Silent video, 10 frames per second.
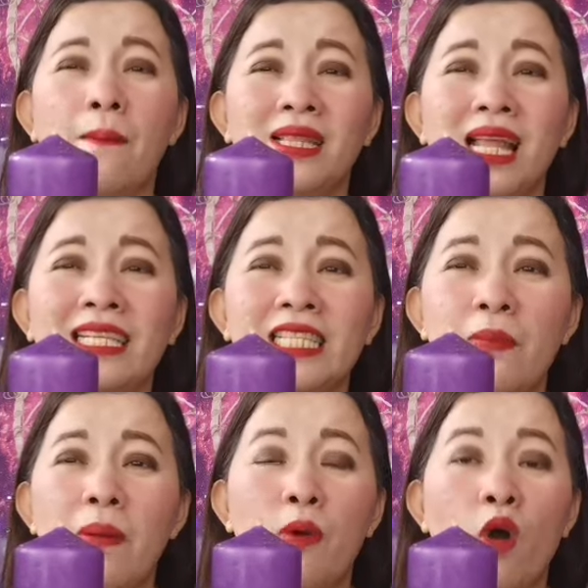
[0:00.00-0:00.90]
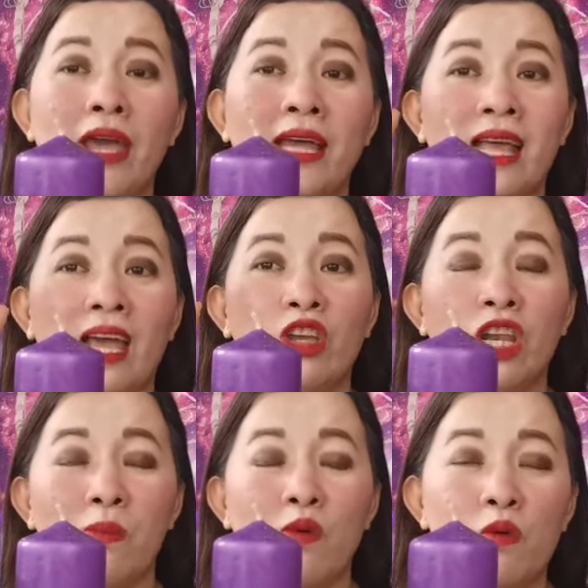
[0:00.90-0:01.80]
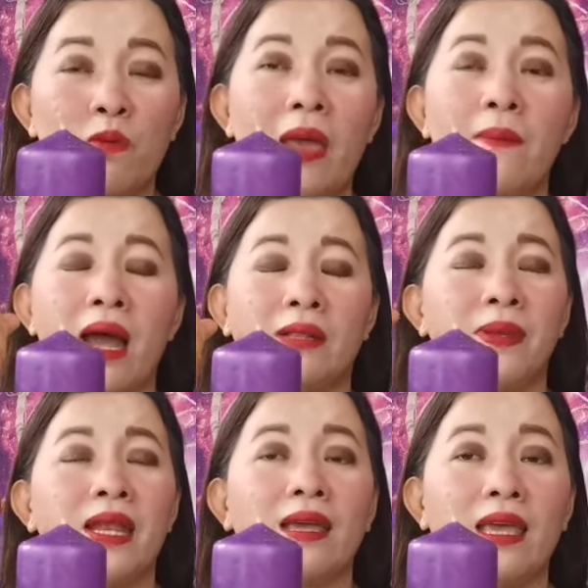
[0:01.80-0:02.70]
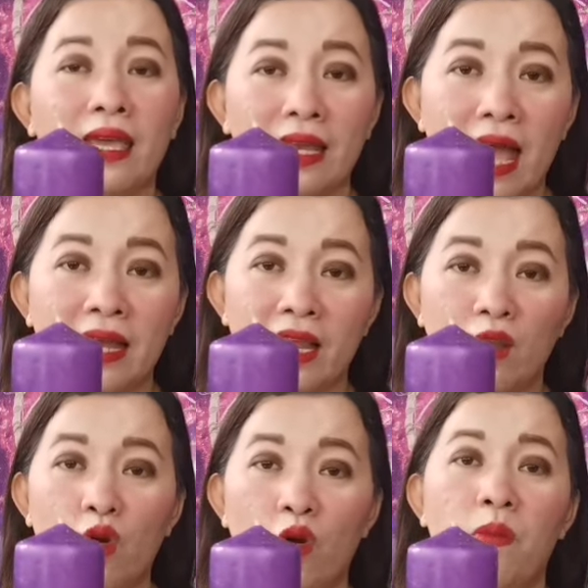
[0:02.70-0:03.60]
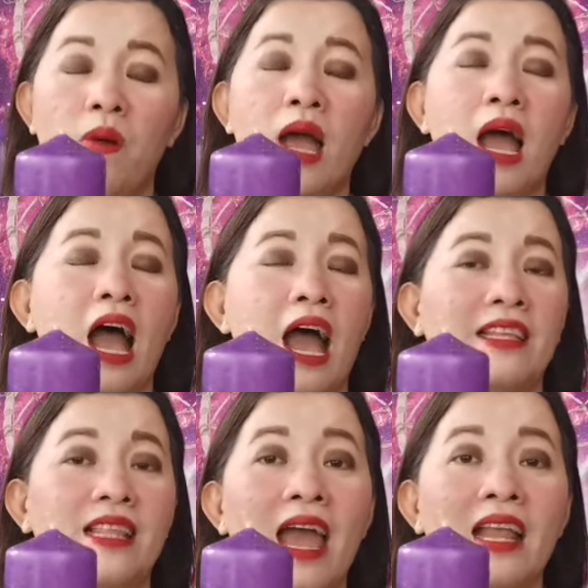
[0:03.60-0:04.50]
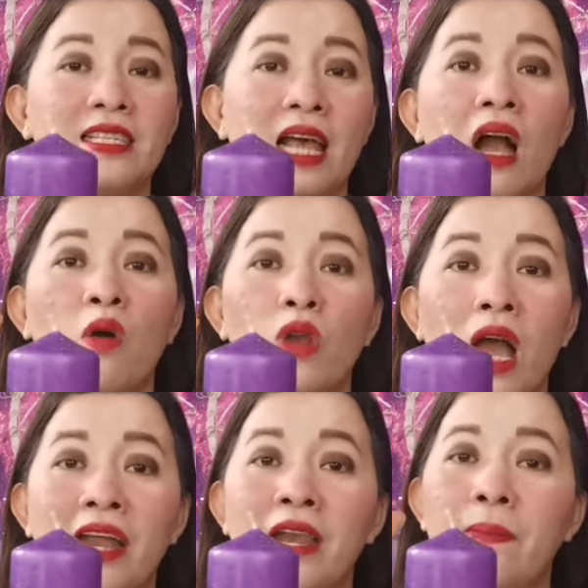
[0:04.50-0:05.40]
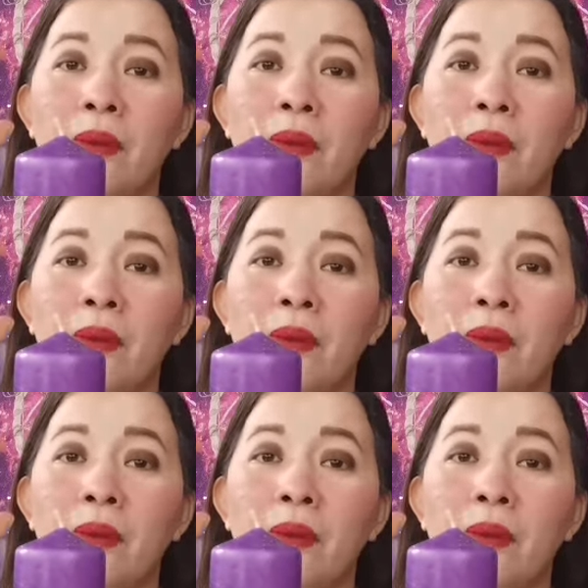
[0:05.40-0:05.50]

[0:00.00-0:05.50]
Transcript: madalas naman po kaya tayo namumblema at pinanghihinaan ng loob ay dahil sa kakulangan